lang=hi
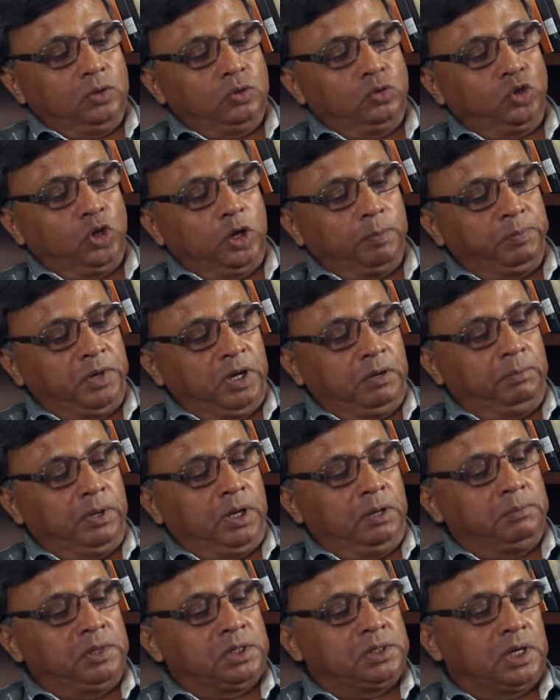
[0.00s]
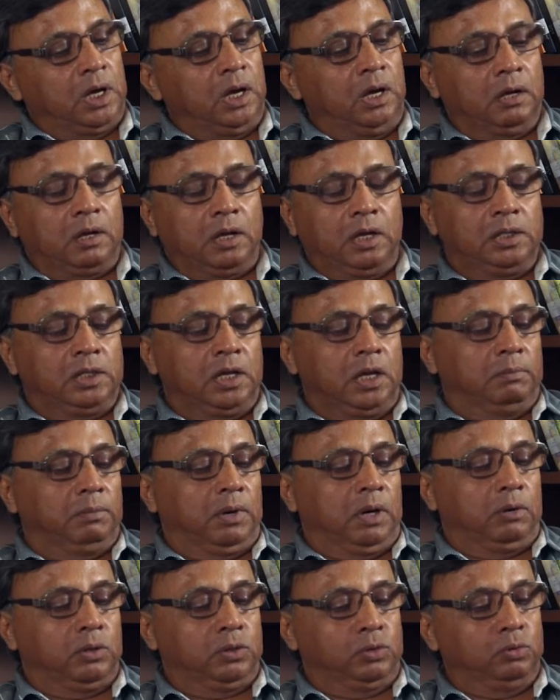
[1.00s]
जो अपने बेमिसाल कद के
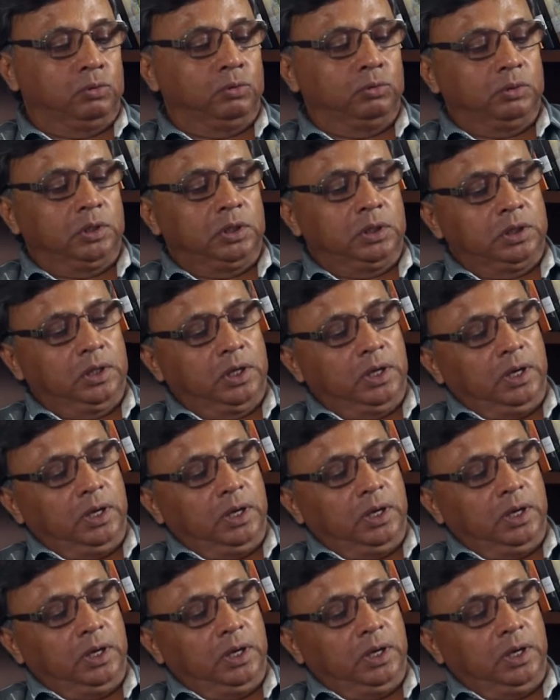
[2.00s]
बावजूद